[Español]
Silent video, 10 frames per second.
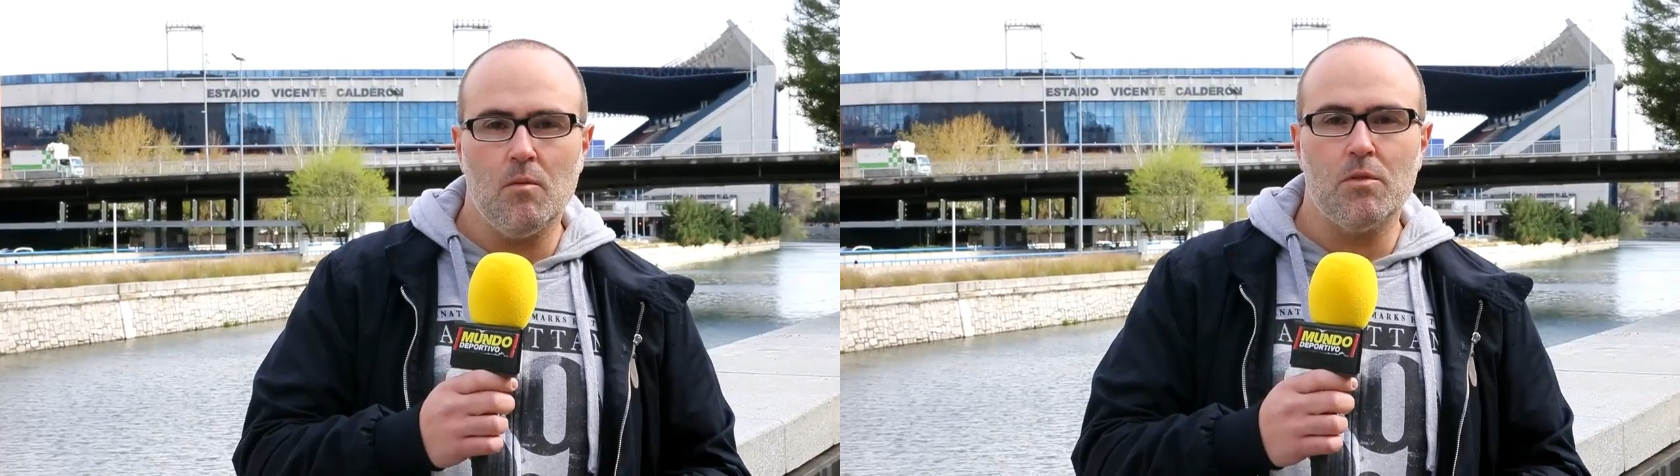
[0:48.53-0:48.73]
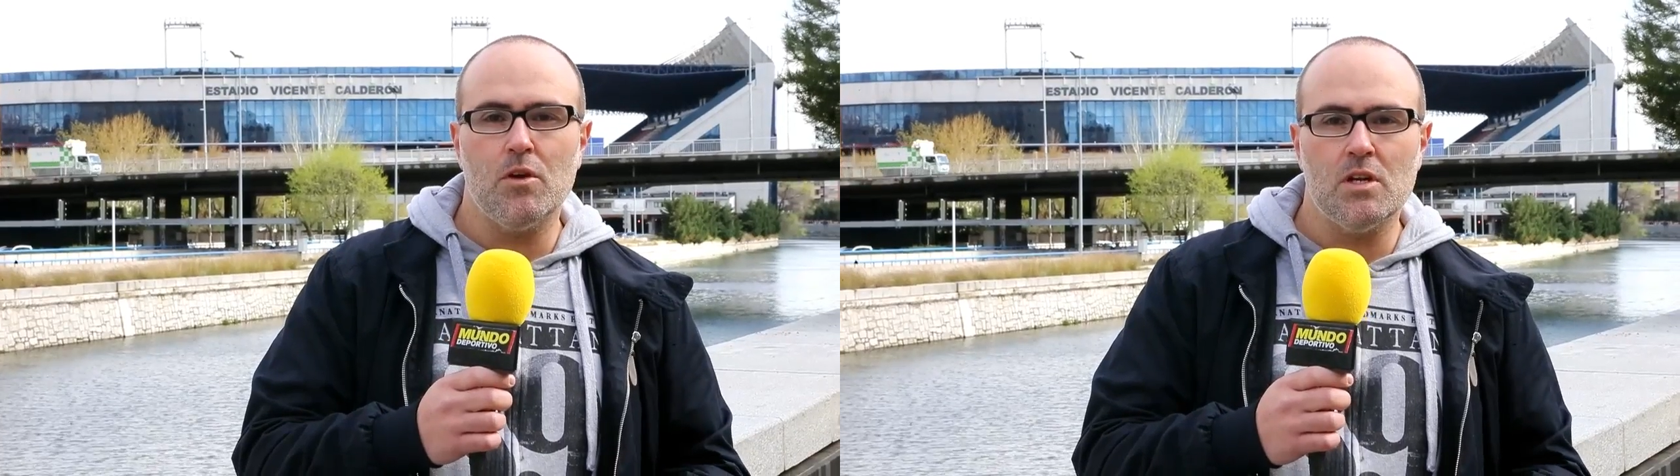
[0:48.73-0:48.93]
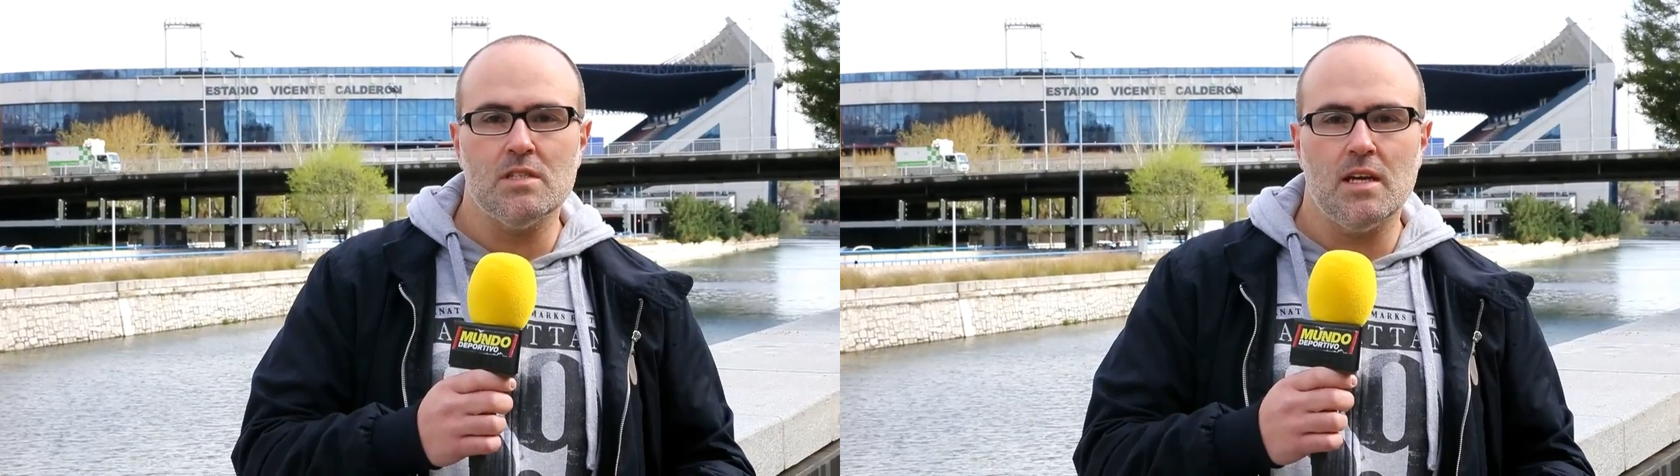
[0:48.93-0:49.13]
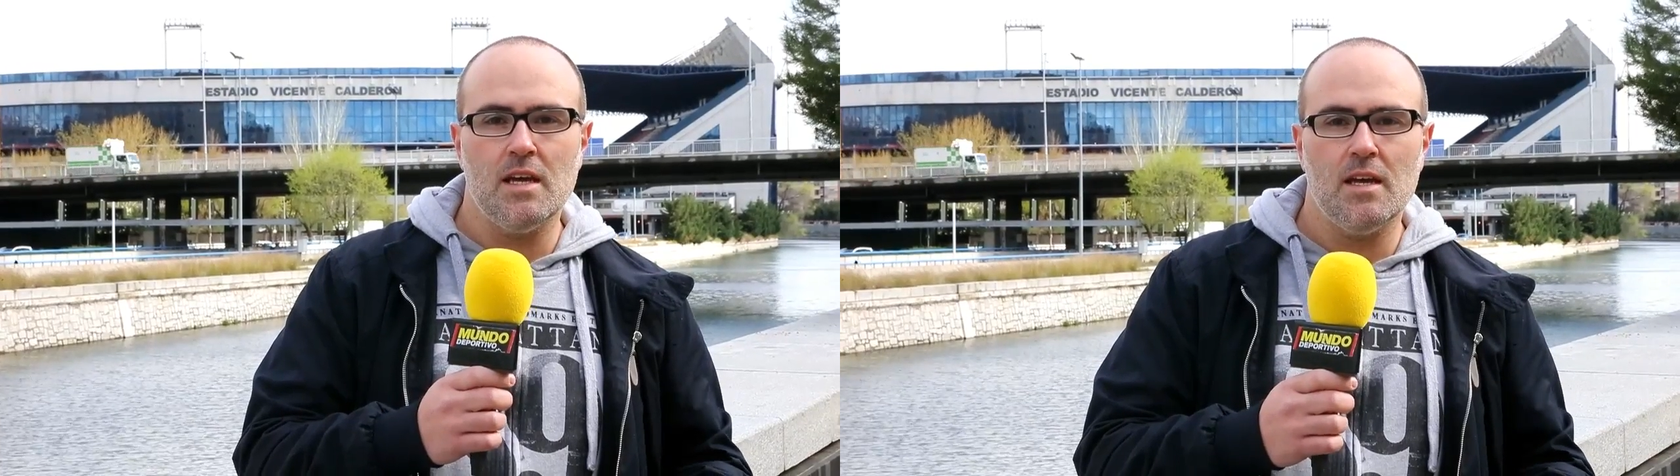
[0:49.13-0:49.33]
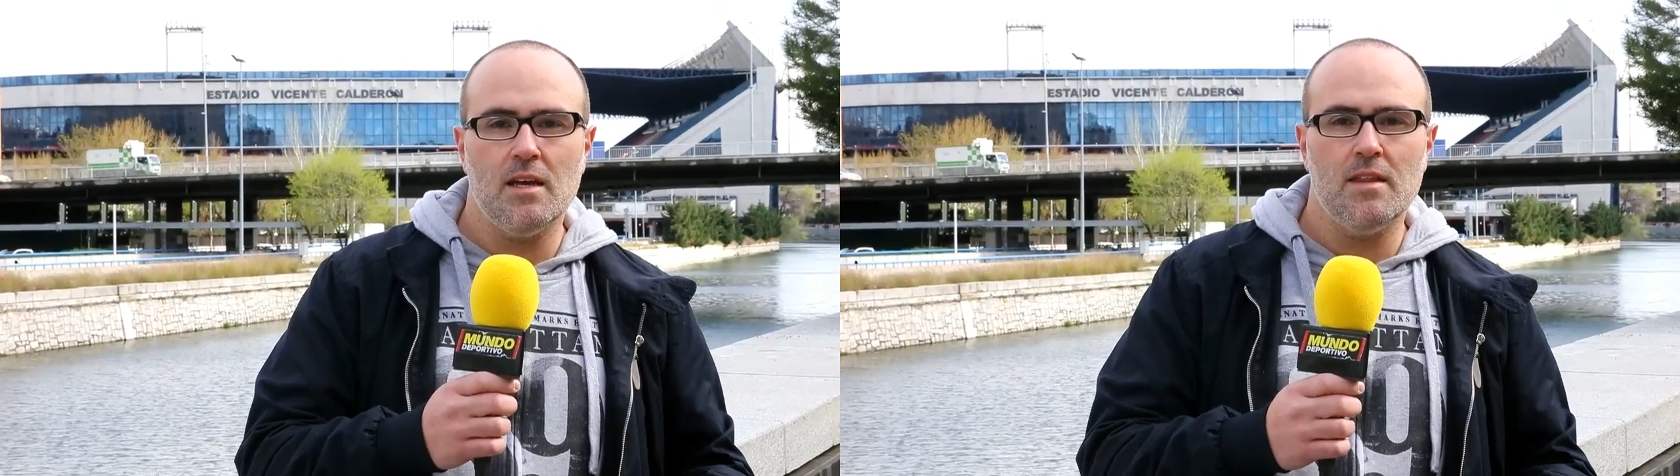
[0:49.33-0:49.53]
opciones
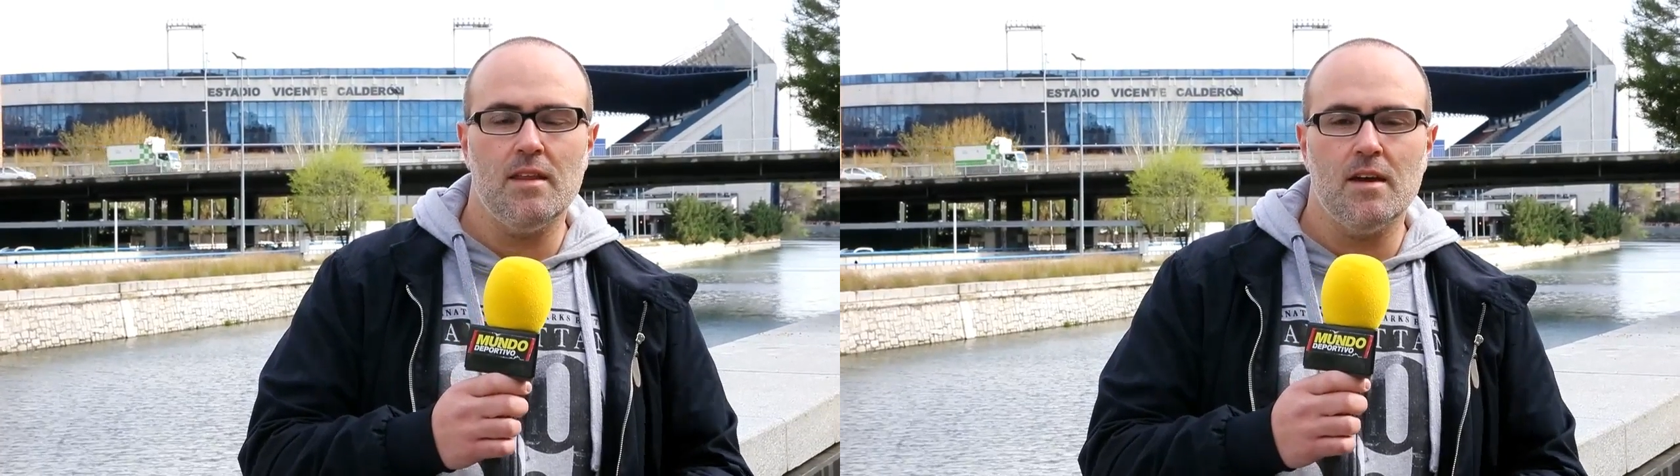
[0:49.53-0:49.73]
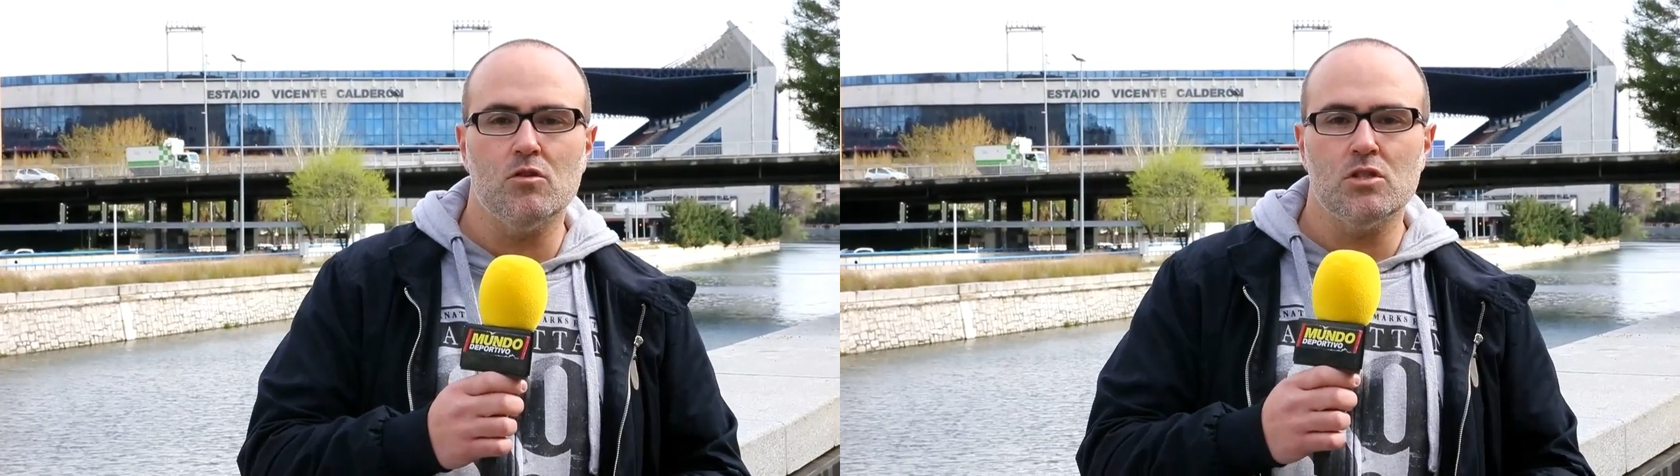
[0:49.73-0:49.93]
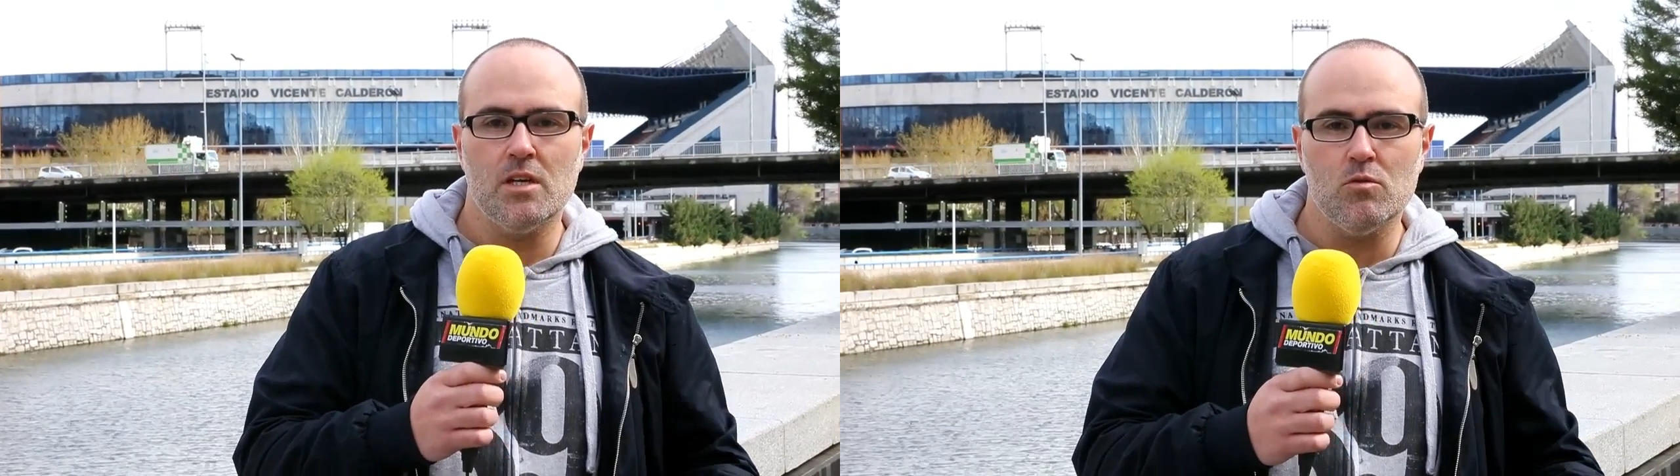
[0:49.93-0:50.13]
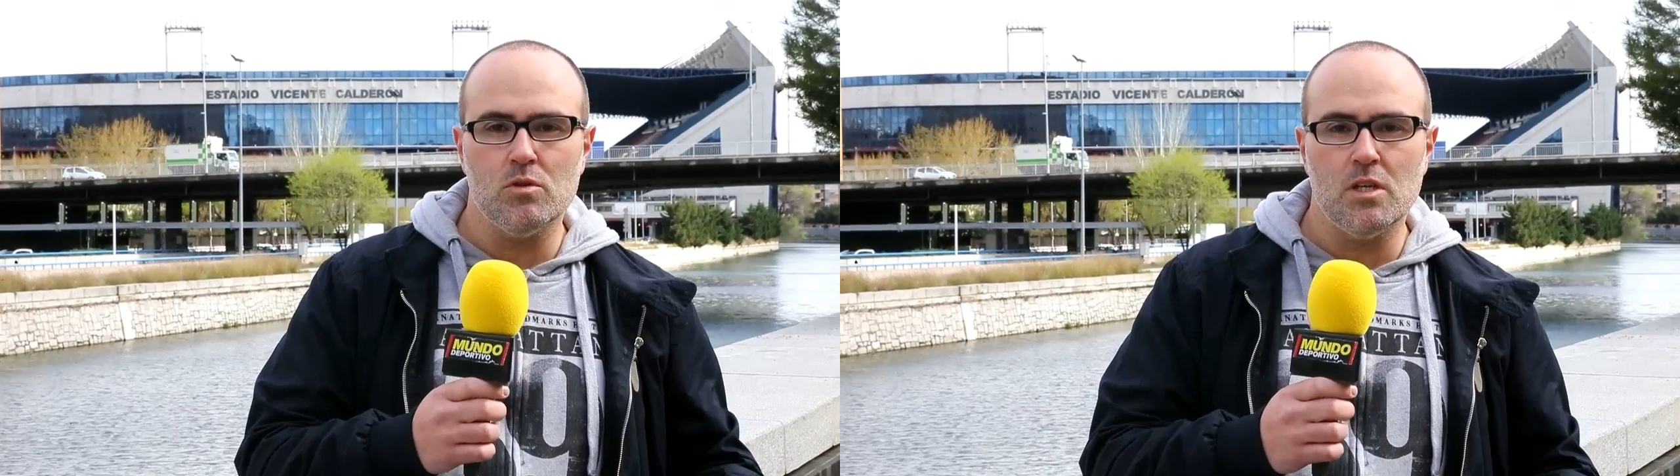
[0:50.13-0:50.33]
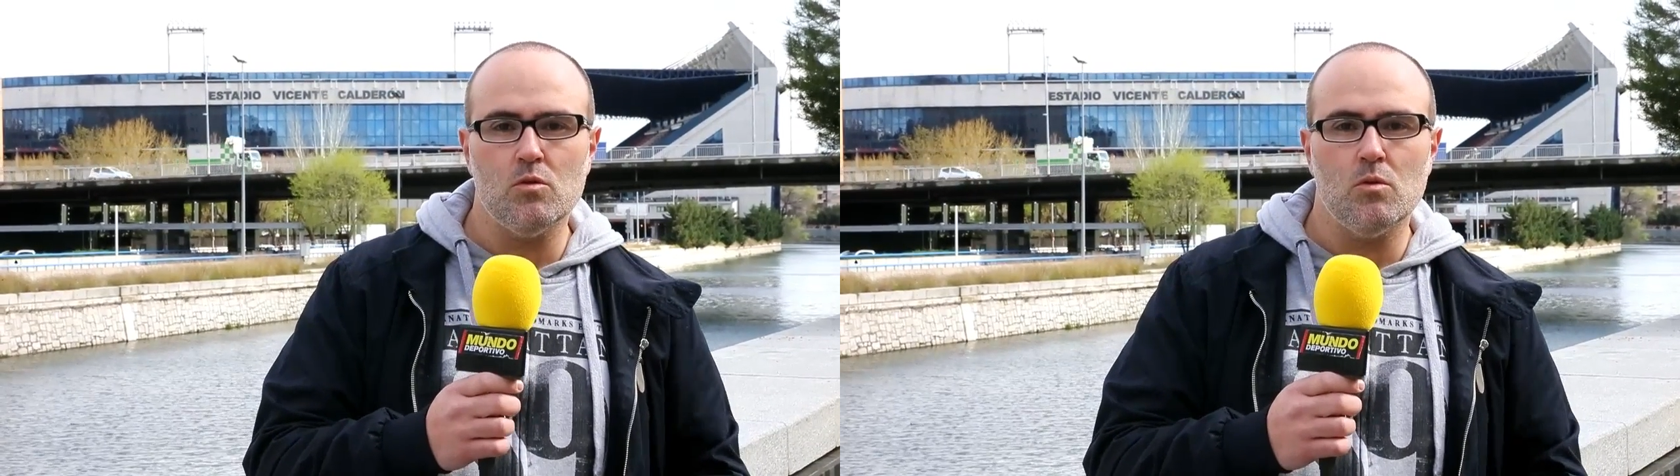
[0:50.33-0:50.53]
de, conseguir un
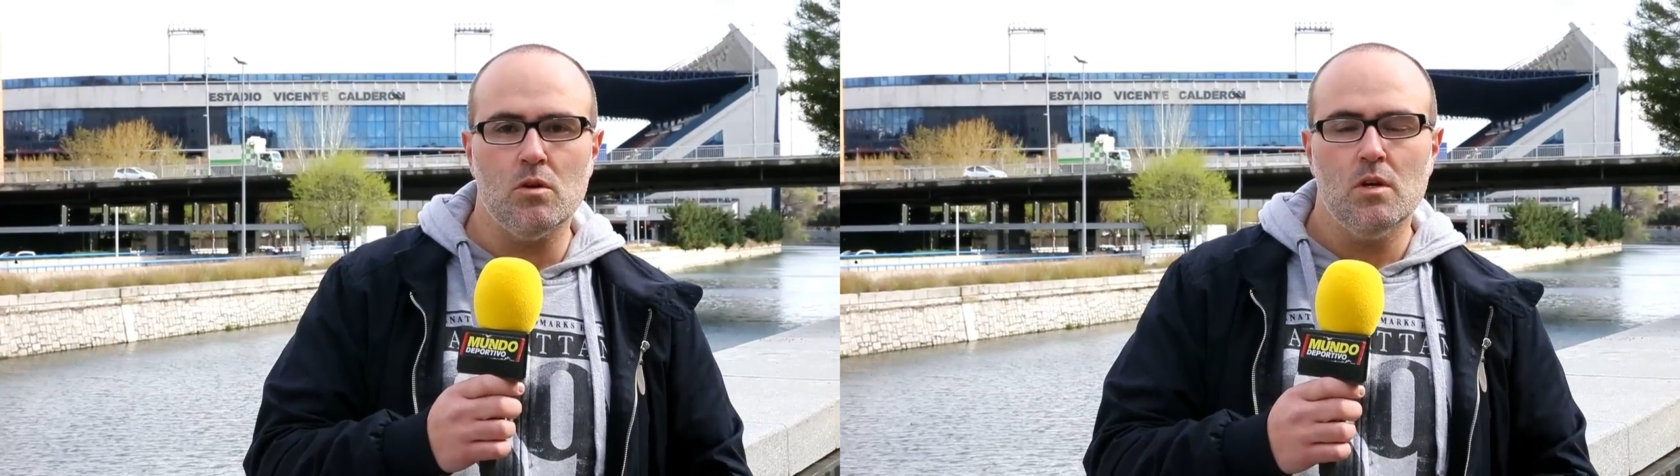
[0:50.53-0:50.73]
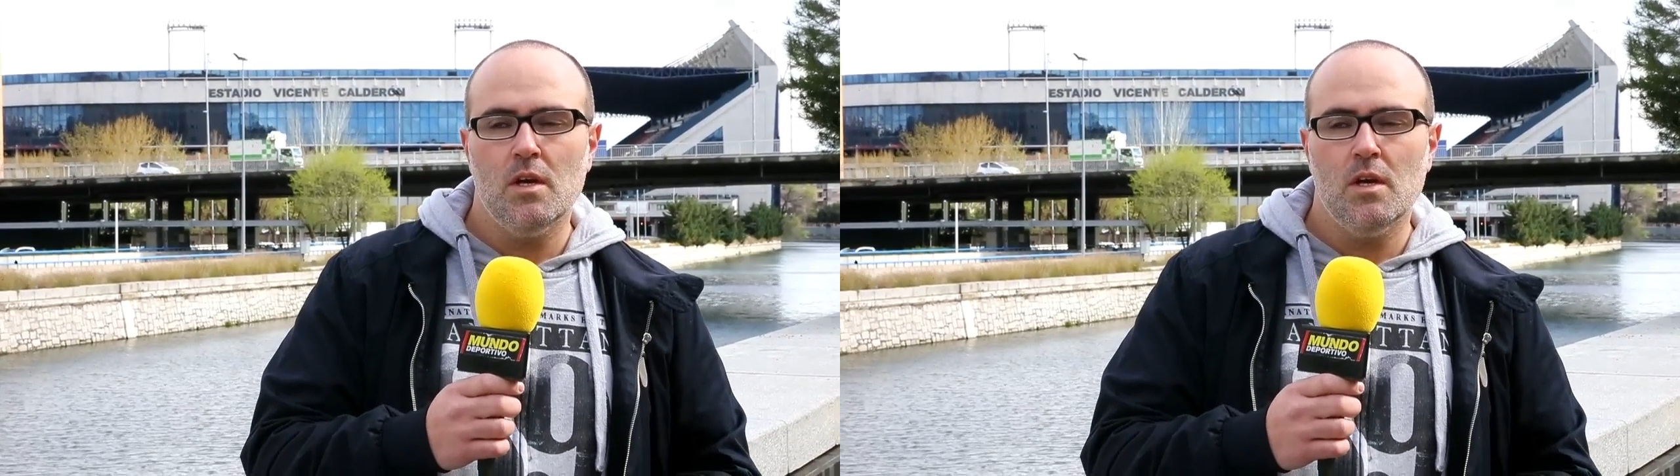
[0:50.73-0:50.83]
título